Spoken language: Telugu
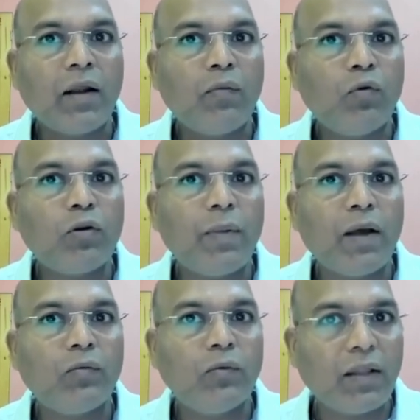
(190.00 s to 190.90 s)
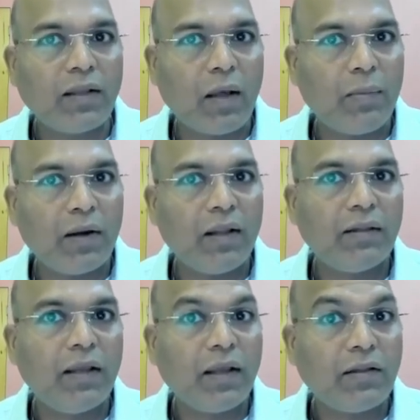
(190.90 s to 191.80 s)
అట్లా ఓటు బ్యాంక్ ఉన్నది
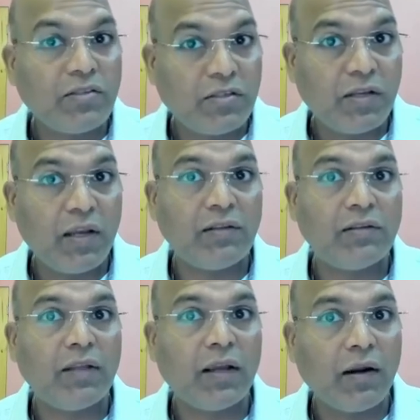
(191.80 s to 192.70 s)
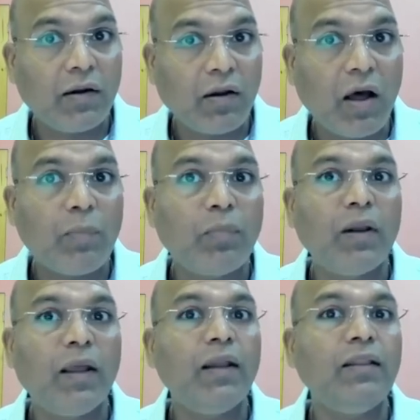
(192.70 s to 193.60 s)
కాబట్టి దే కెన్ చేంజ్ దే కెన్
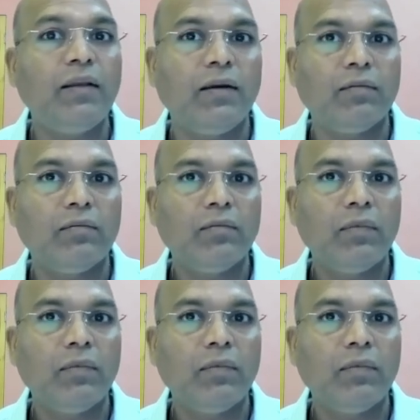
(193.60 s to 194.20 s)
టాపుల్ ఎనీథింగ్